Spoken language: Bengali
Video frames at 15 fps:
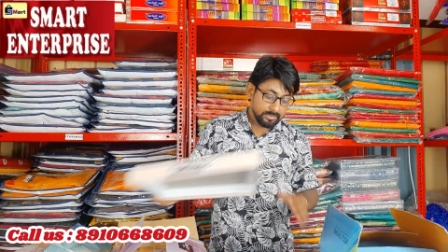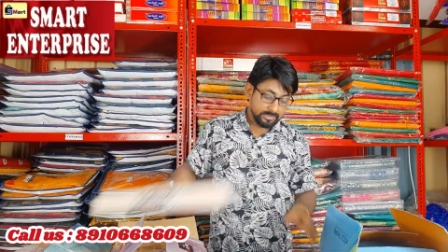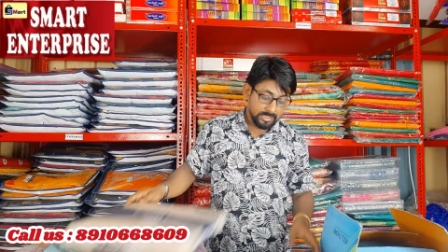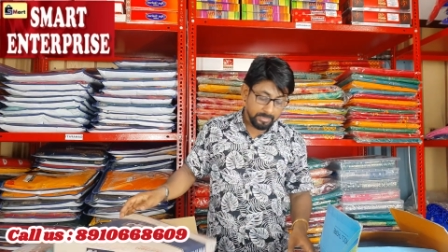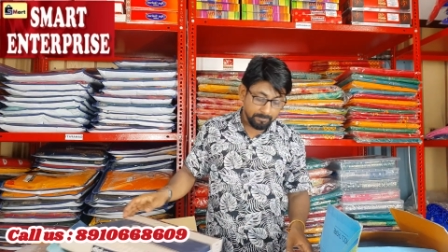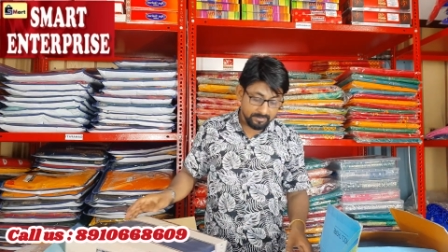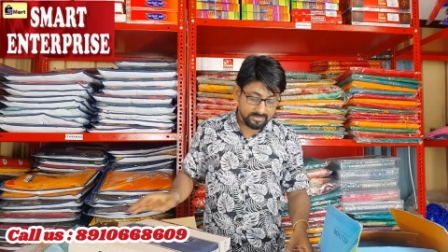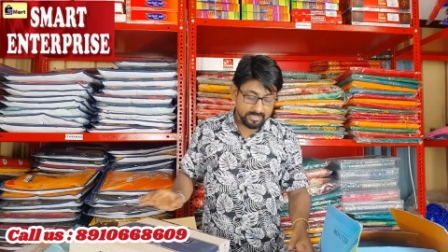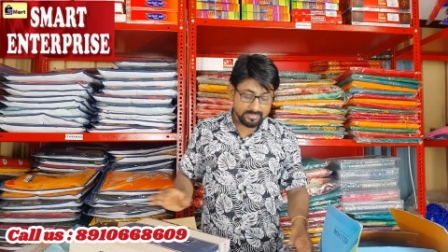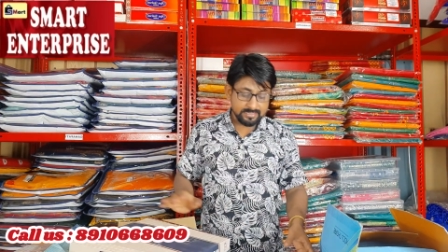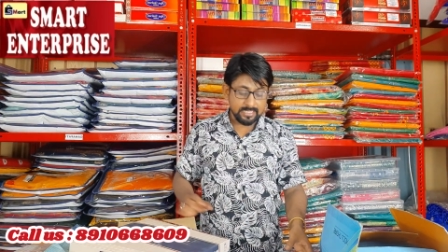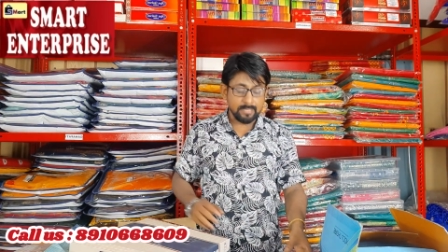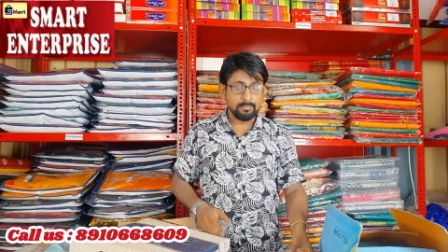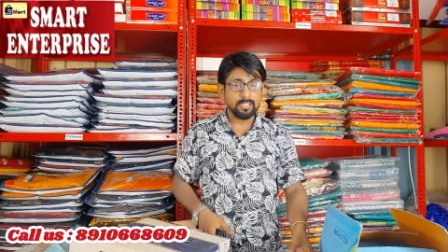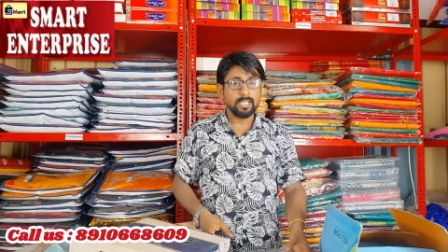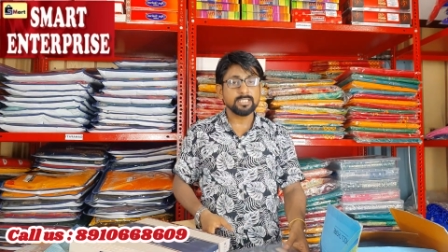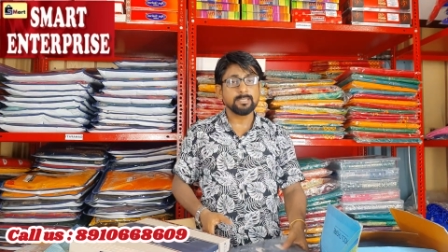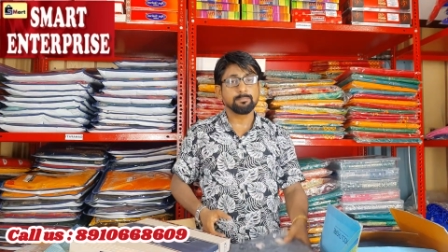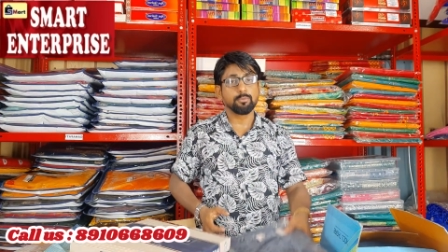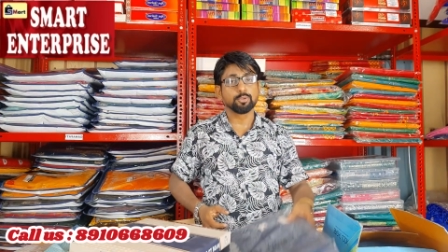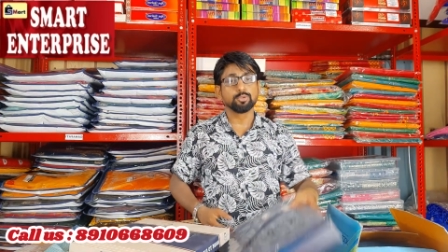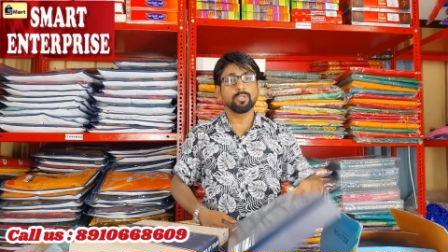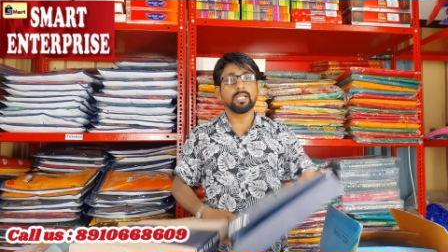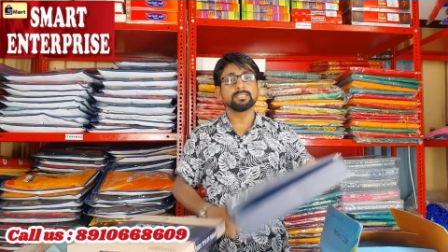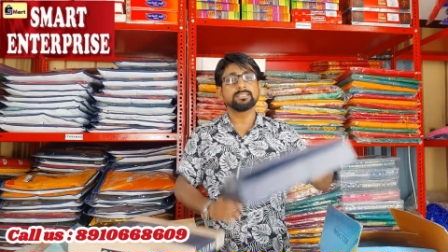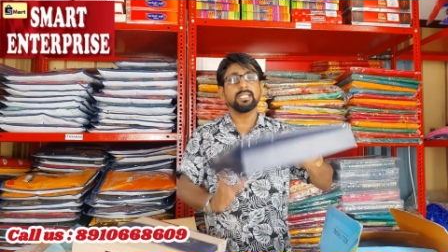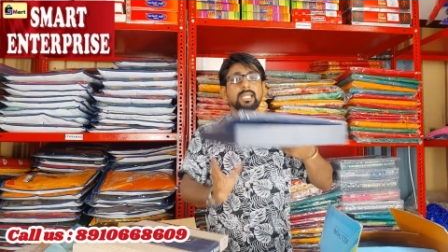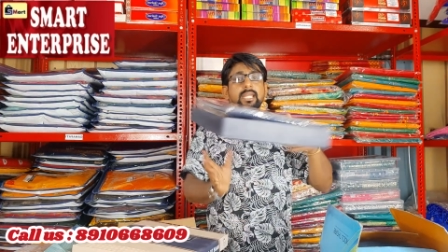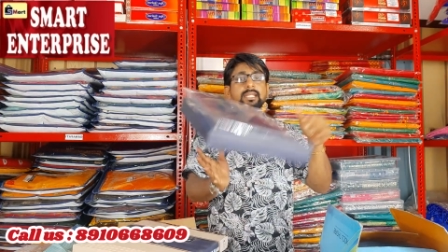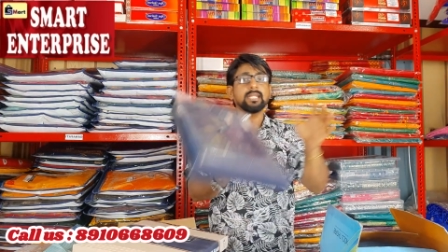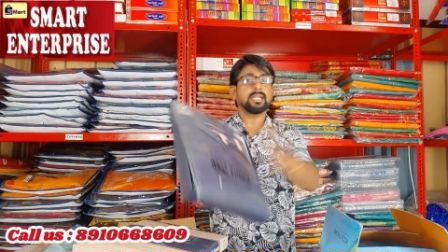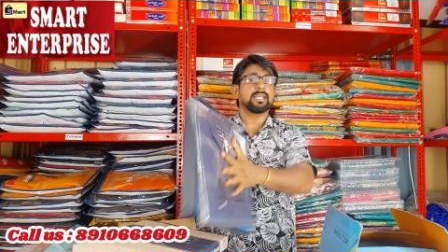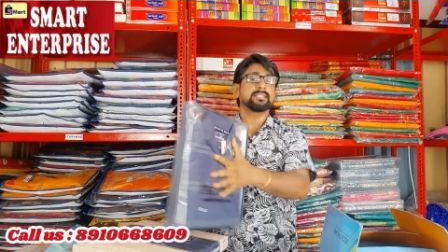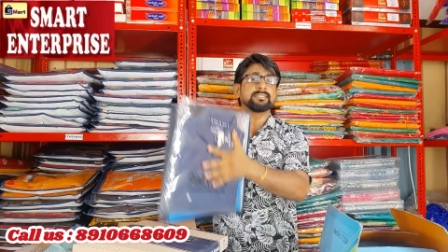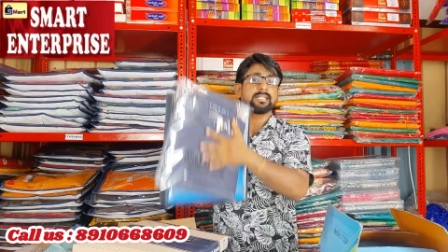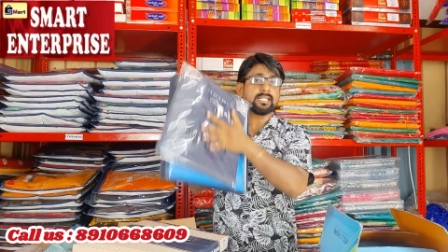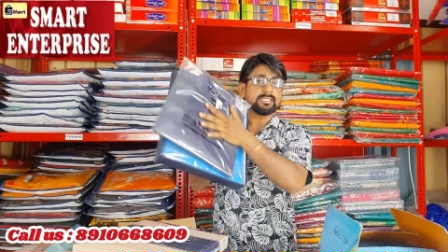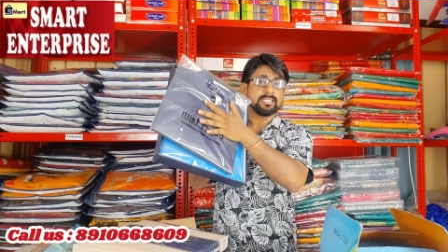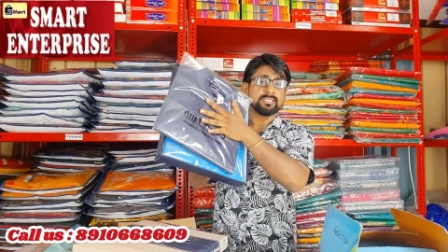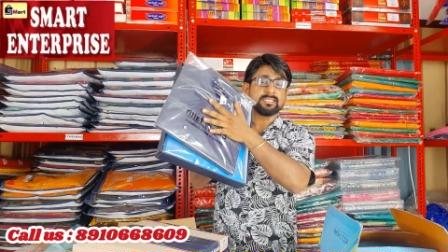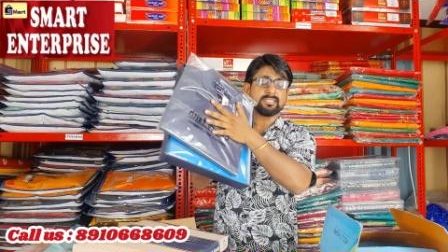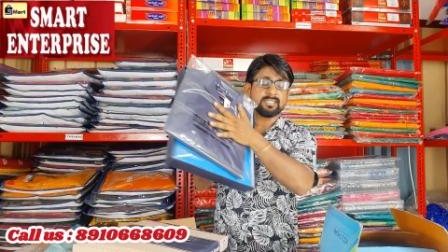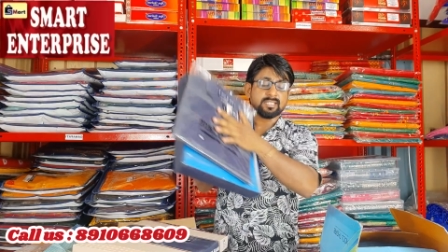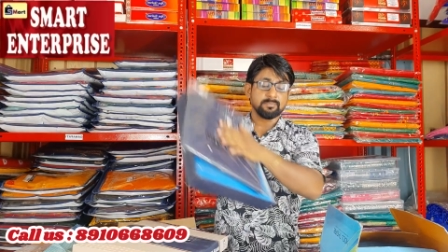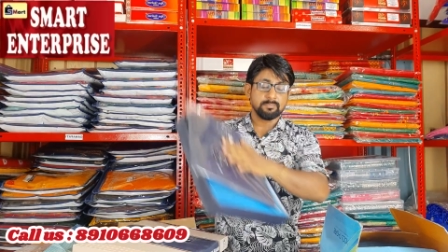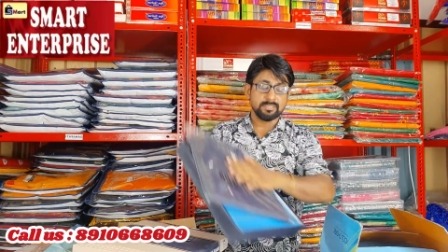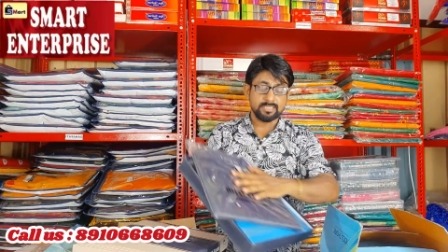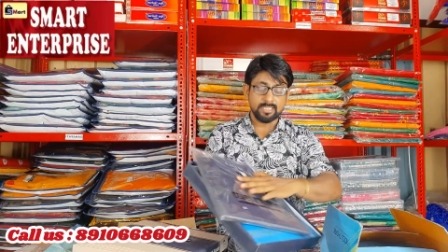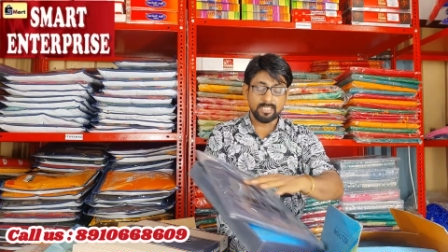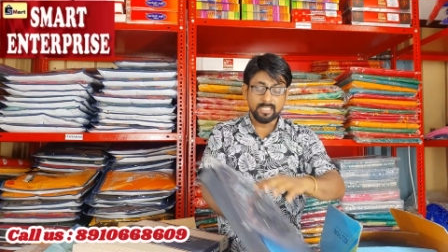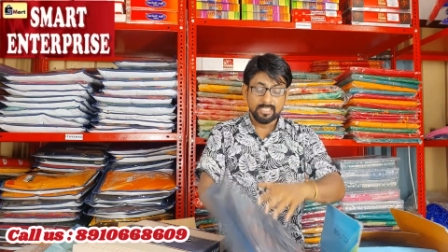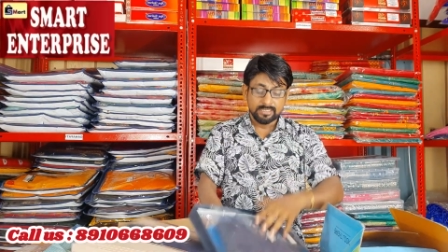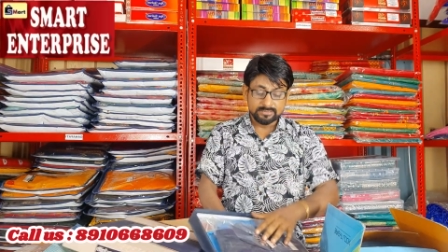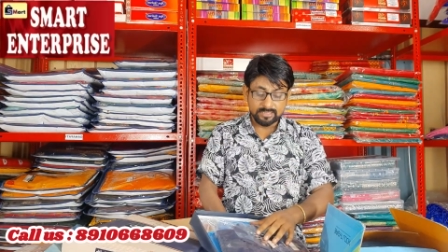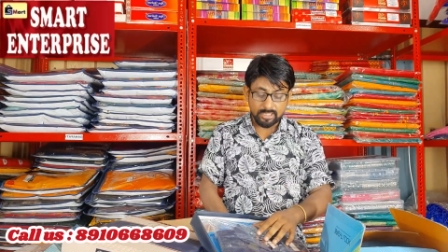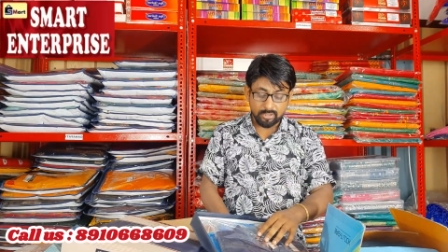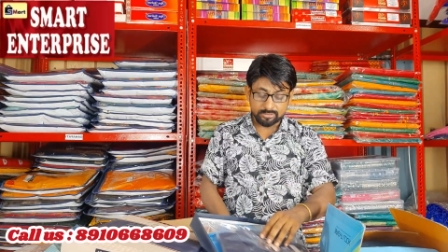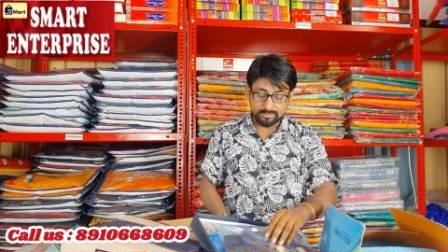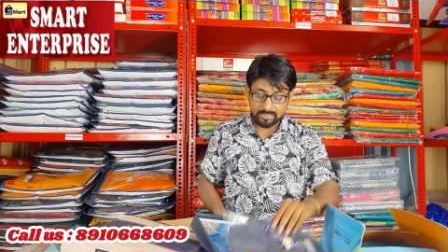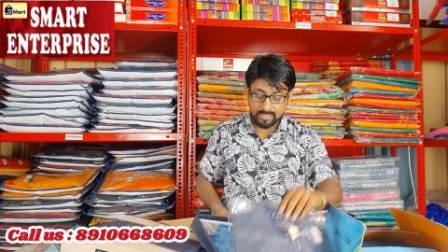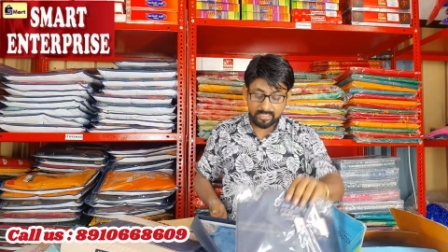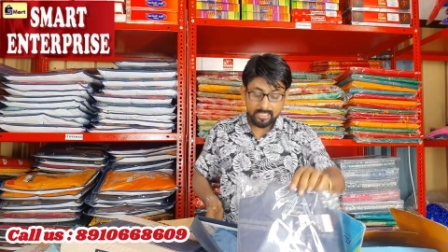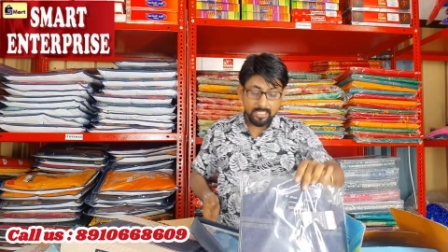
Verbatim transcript: থ্রি পিসের সেট আমাদের কাছে প্রচুর আছে এটা একটা সেট আছে থ্রি পিসের সেটা হচ্ছে